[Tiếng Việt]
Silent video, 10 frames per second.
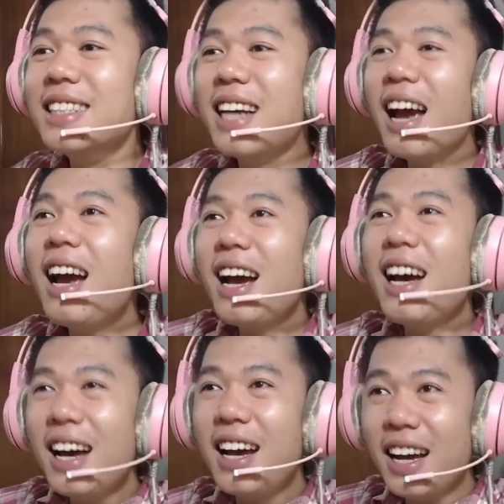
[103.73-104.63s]

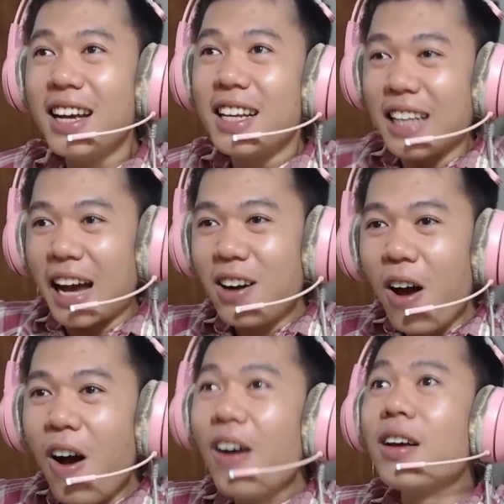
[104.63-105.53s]
Yeah, thắng
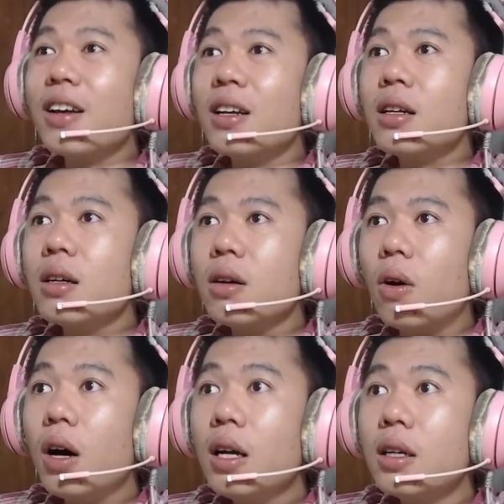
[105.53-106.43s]
rồi.
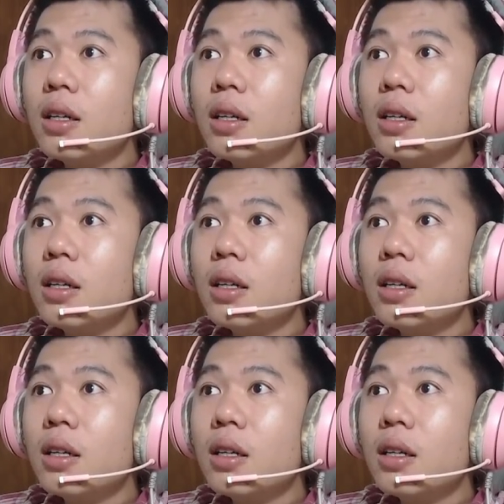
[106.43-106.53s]
Ủa?